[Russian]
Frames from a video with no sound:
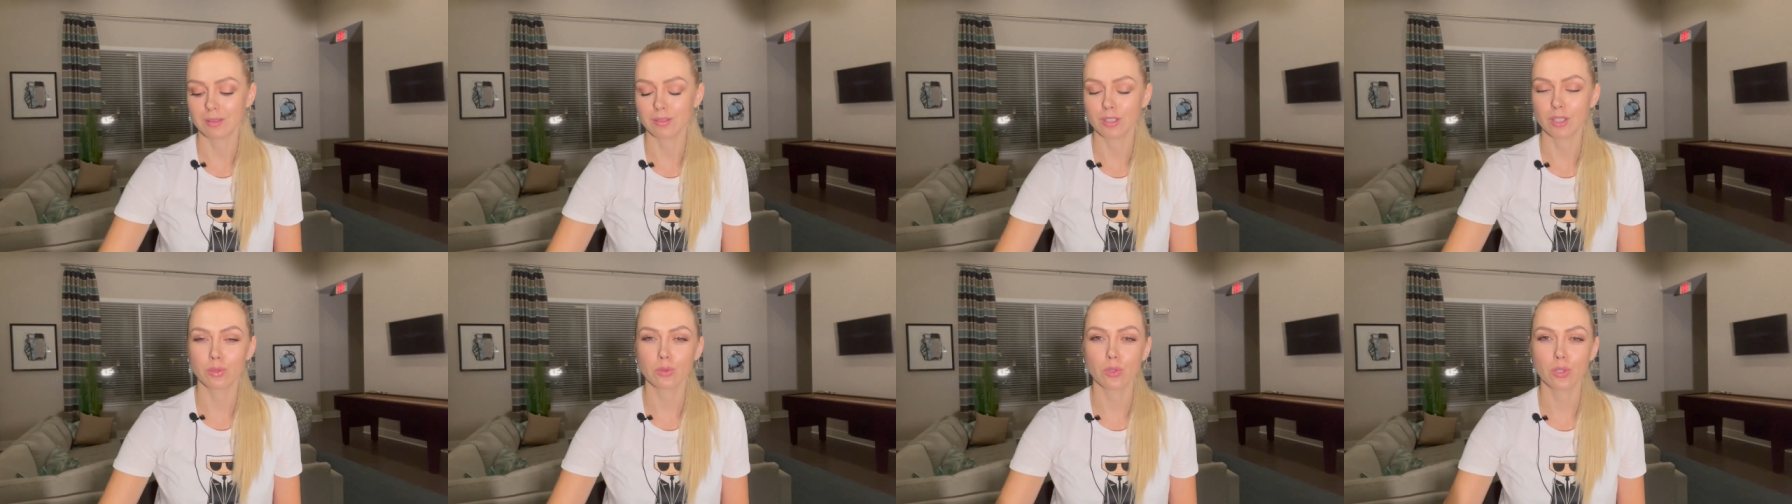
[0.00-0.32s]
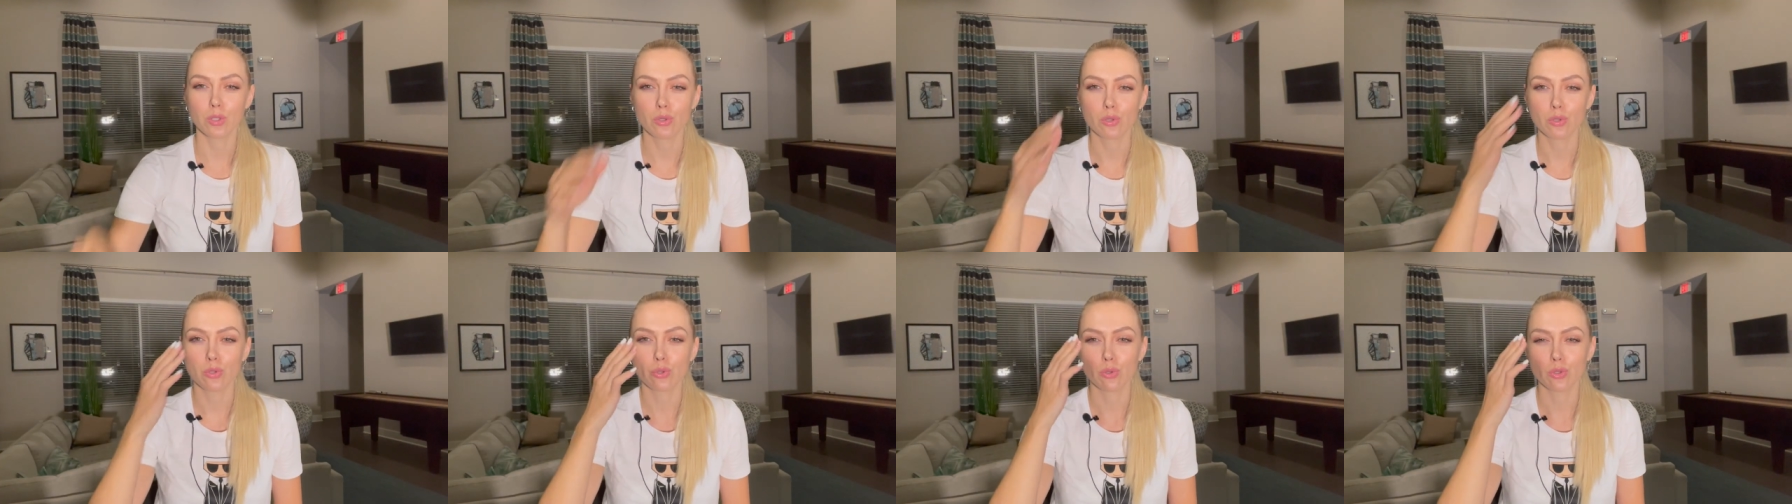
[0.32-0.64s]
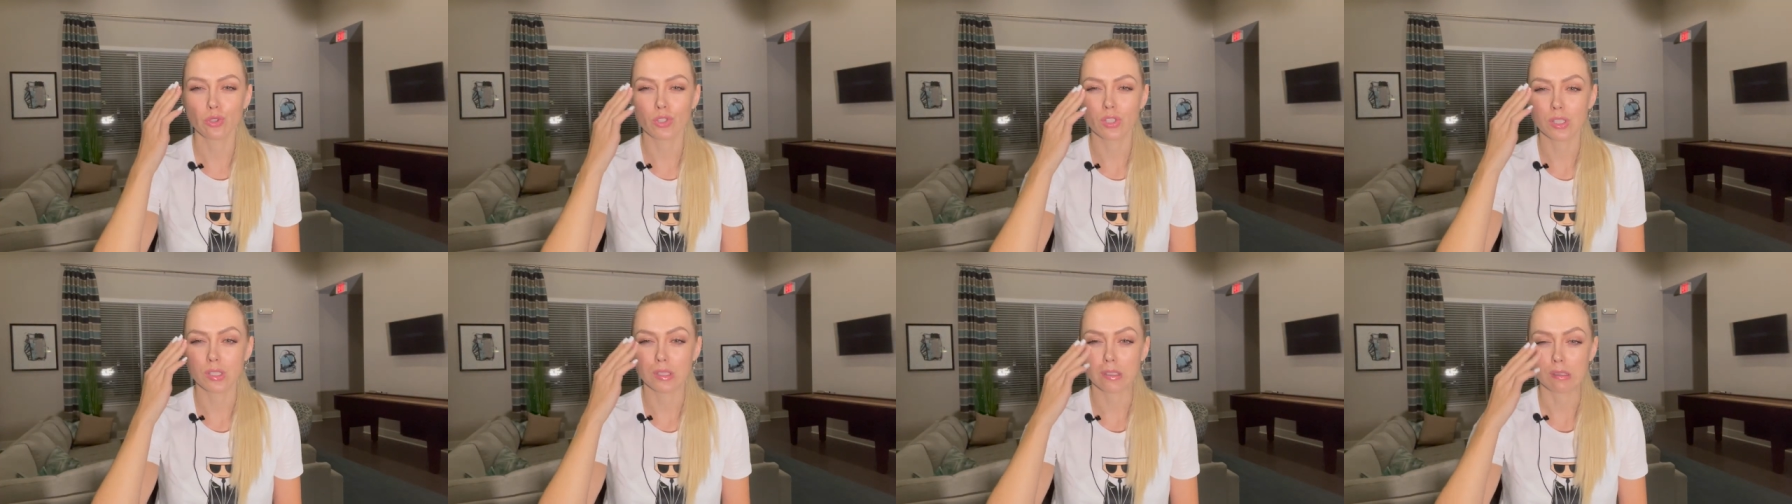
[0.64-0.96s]
такой
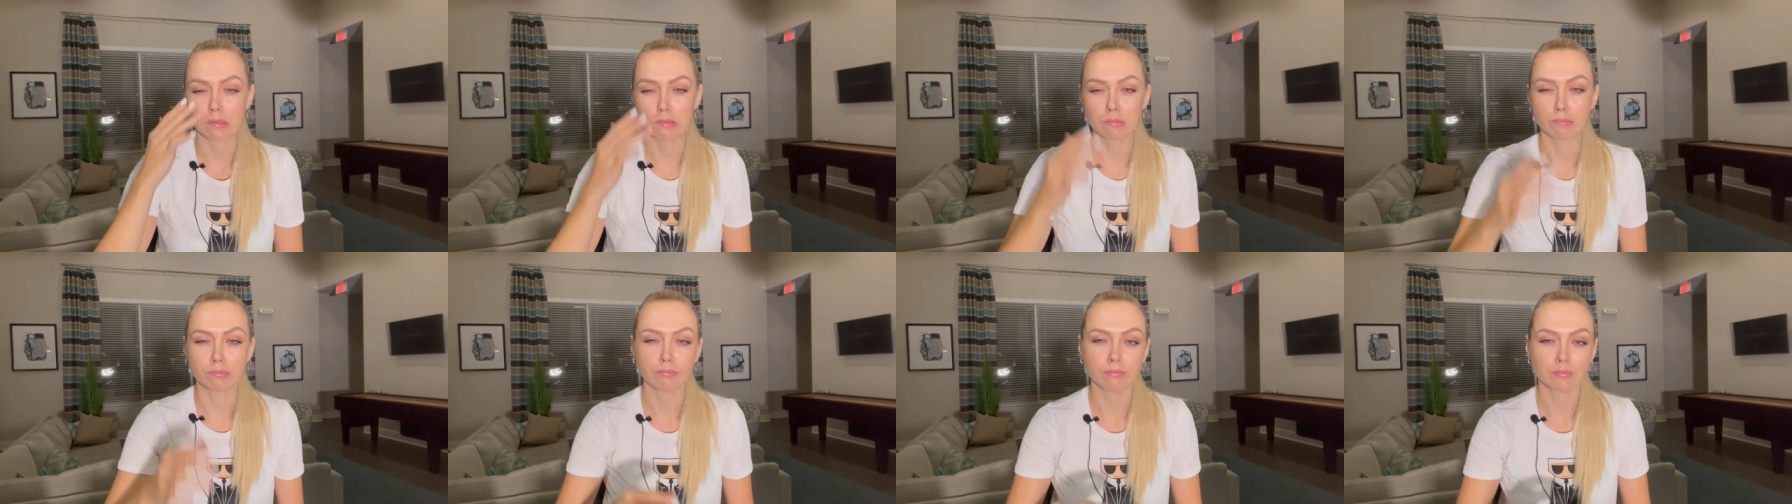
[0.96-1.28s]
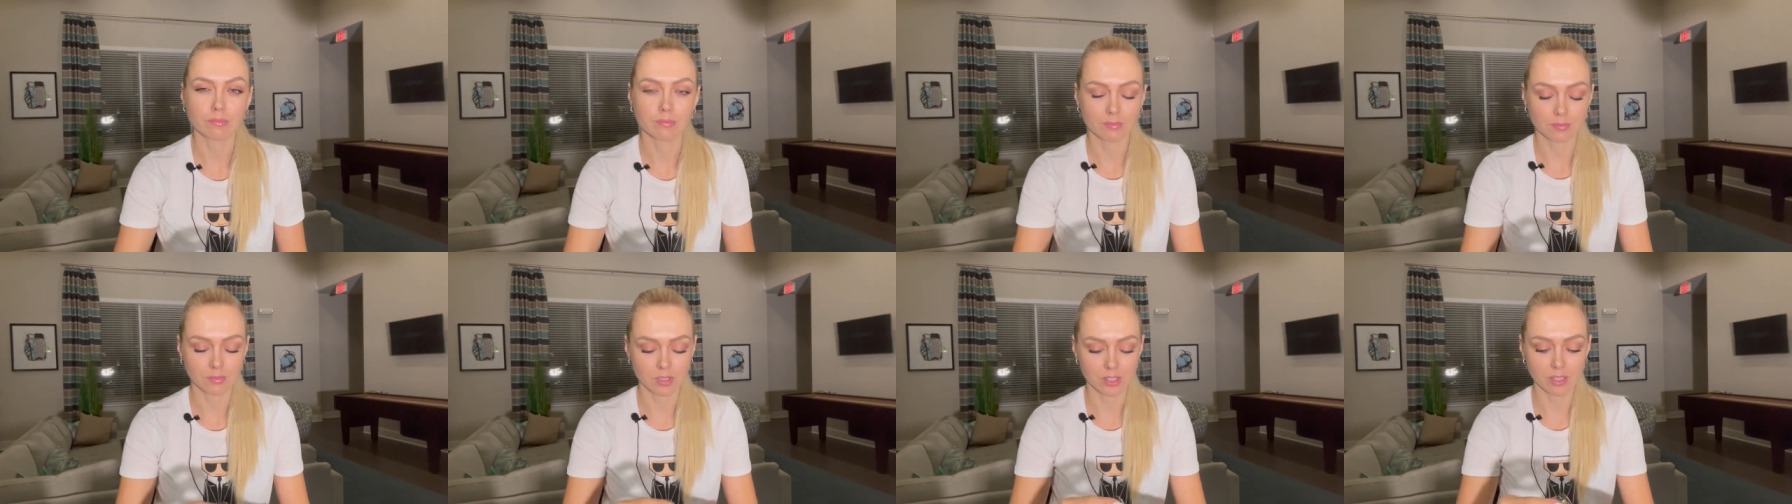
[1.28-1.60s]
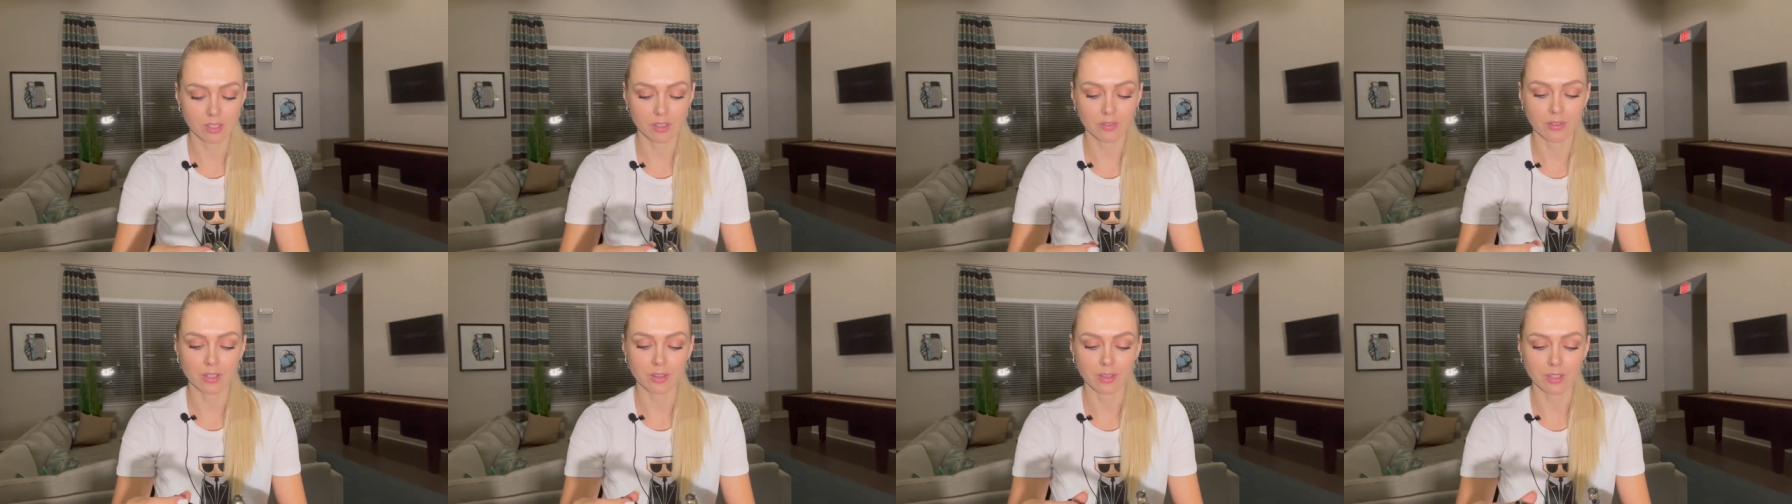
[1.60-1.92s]
чуть-чуть а,
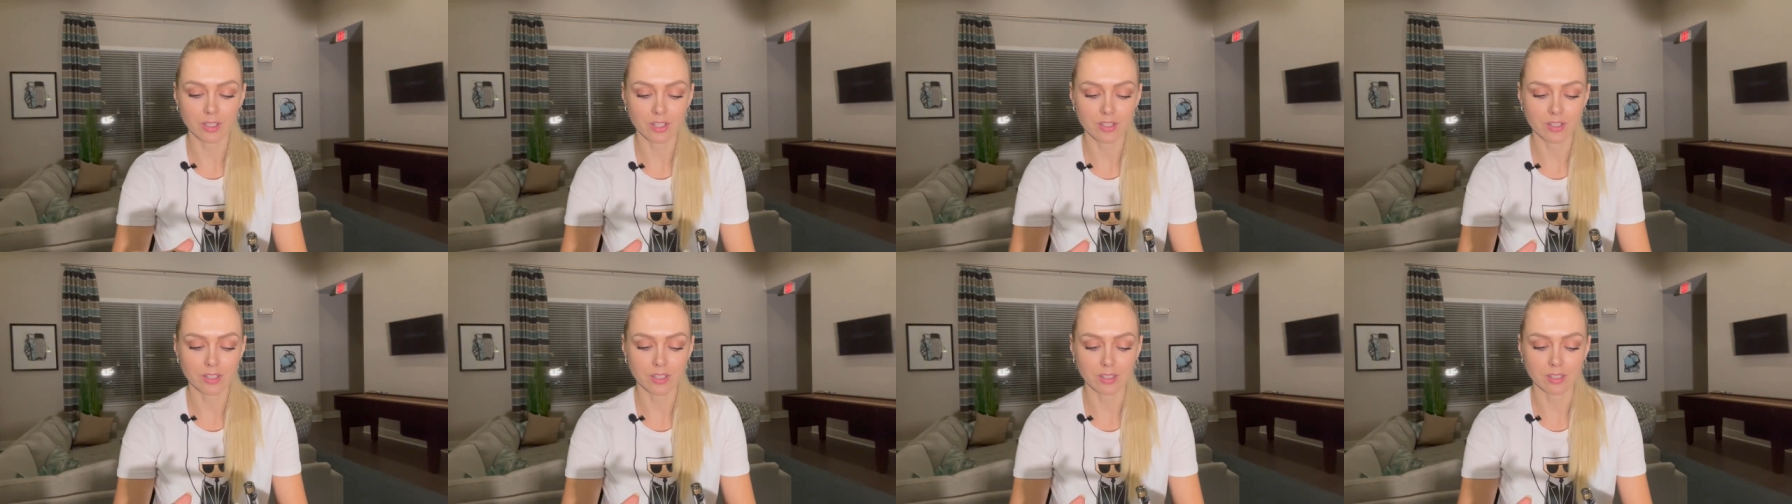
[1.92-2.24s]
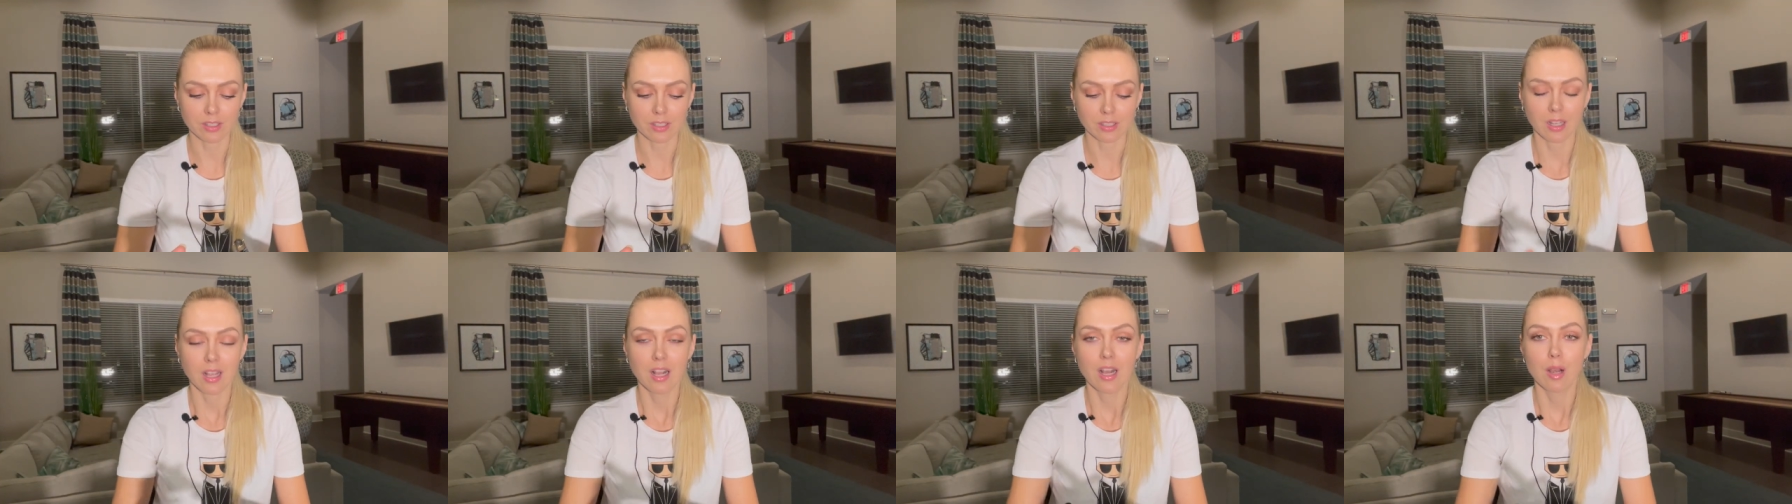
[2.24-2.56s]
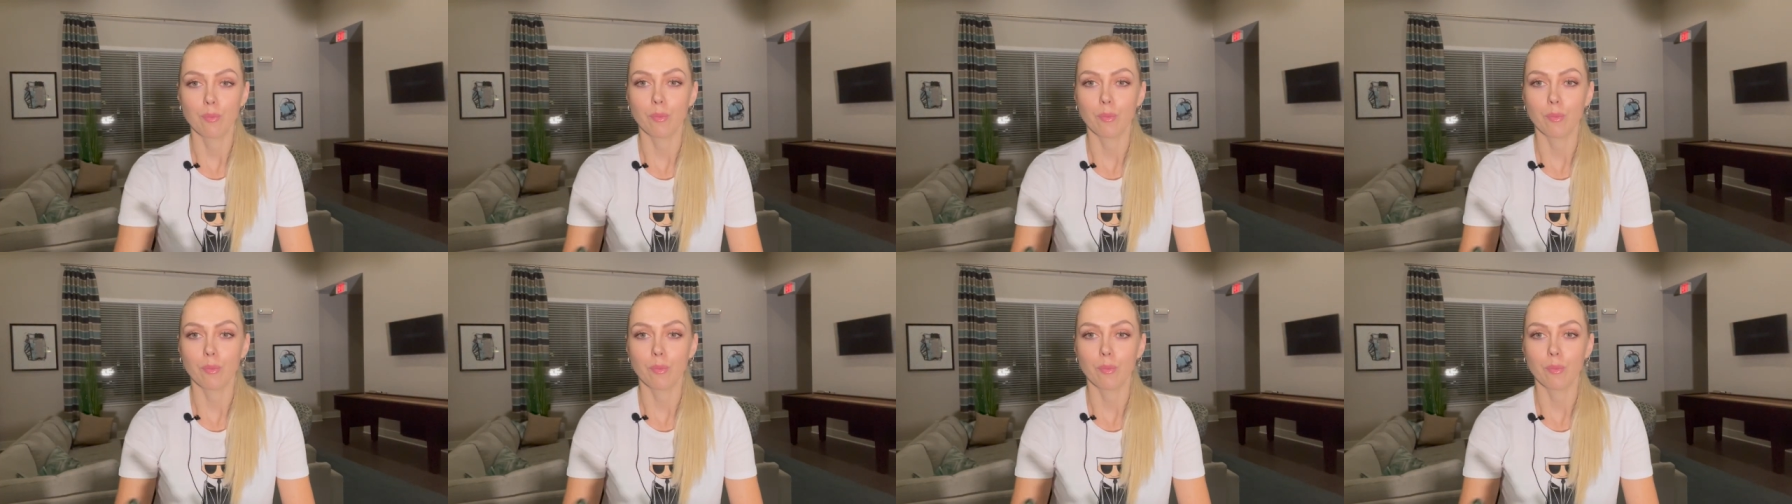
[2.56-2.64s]
деревянные ресницы.